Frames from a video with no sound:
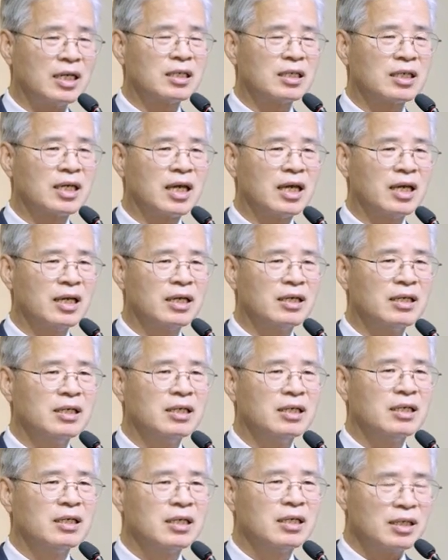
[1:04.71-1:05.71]
이렇게
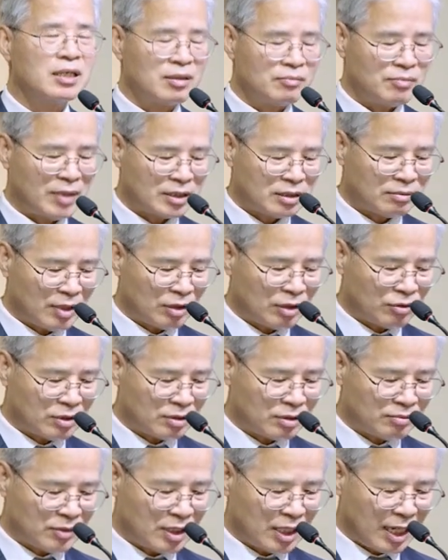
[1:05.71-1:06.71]
말씀하고
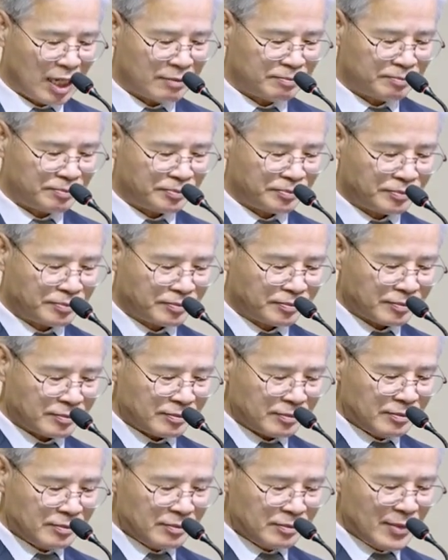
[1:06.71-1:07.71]
있습니다.
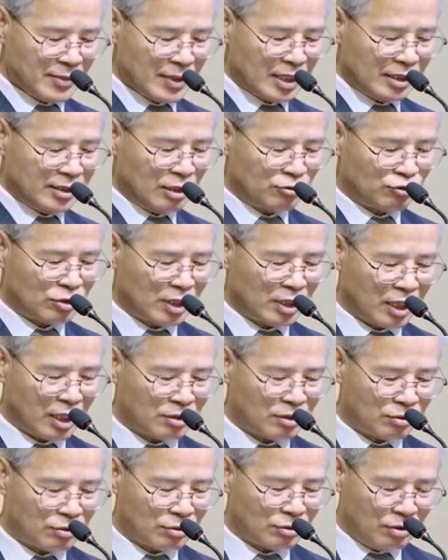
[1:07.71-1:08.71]

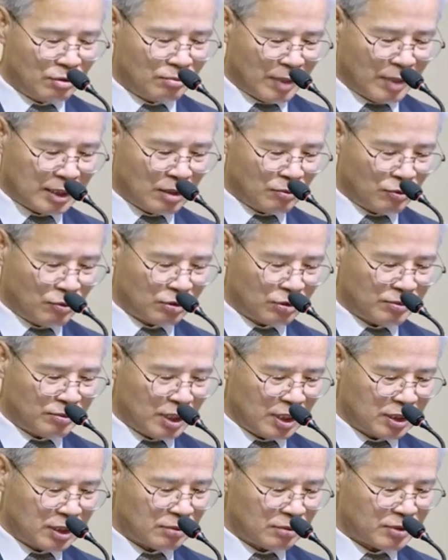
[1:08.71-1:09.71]
예수님께서도 마태복음
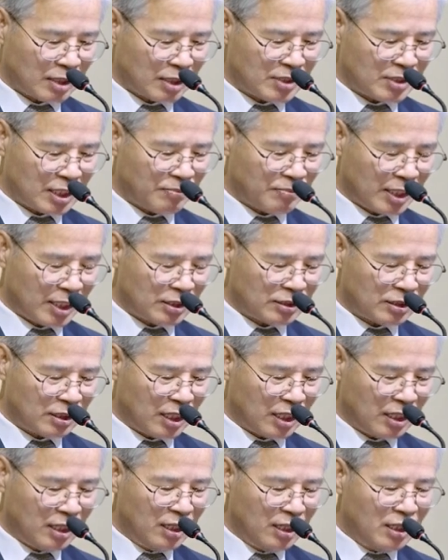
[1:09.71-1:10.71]
23장
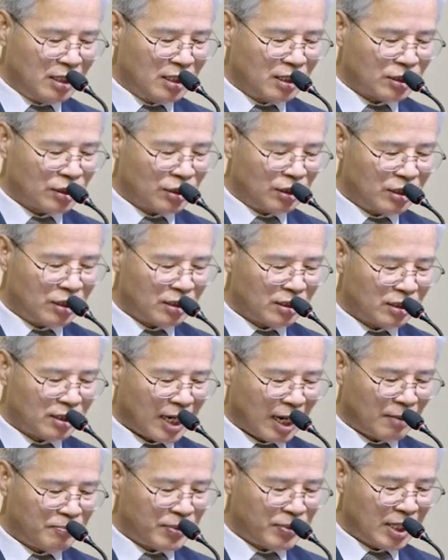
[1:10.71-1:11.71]
8절에 너희는
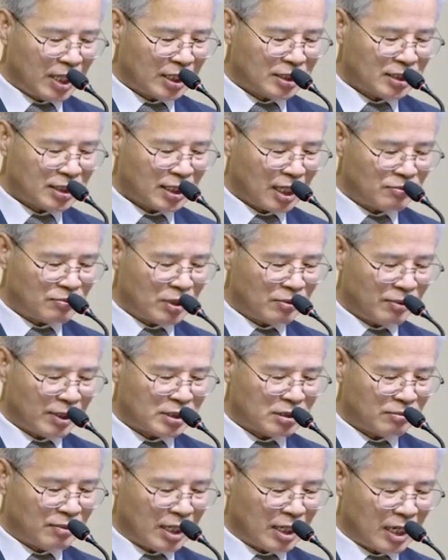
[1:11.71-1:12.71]
랍비라 칭함을
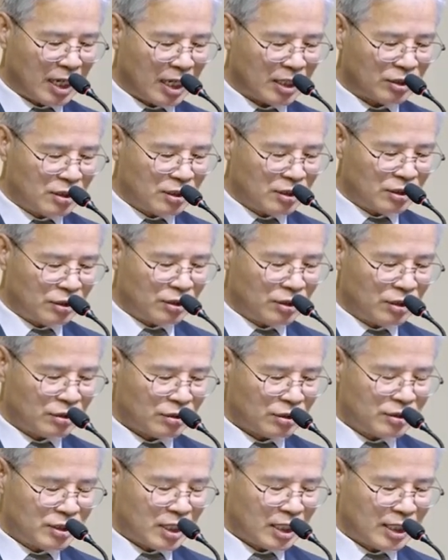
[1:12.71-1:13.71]
받지 말라. 너희의
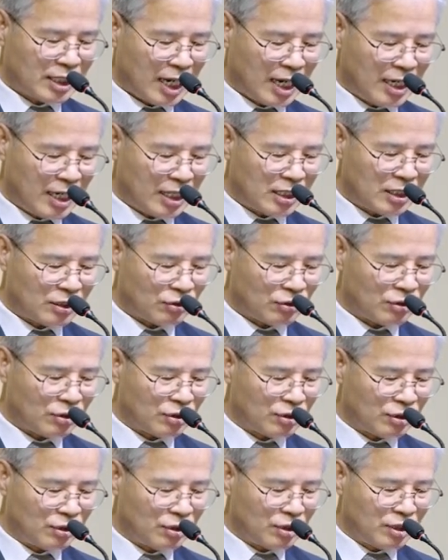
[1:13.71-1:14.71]
선생은 하나이요.
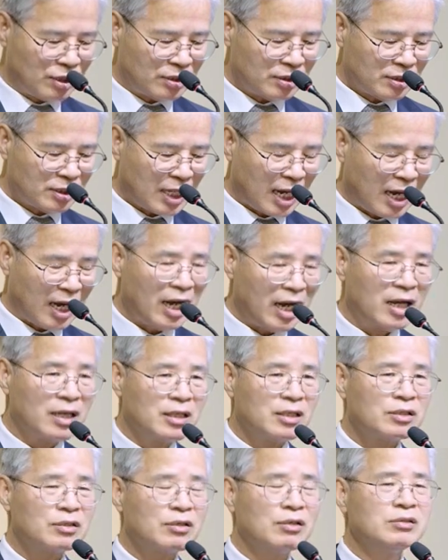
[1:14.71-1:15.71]
너희는 다
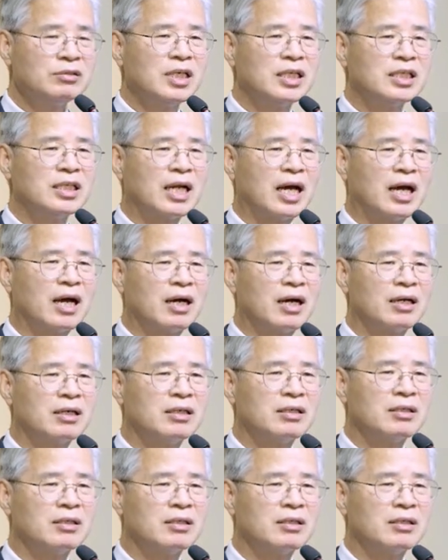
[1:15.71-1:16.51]
형제니라.